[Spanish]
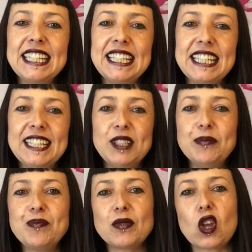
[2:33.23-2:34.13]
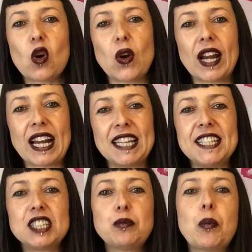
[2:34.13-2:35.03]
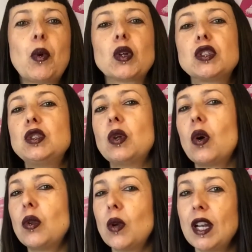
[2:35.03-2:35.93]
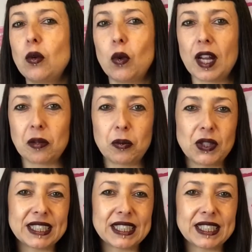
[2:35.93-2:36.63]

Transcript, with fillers: y con rayas por todo el cuerpo.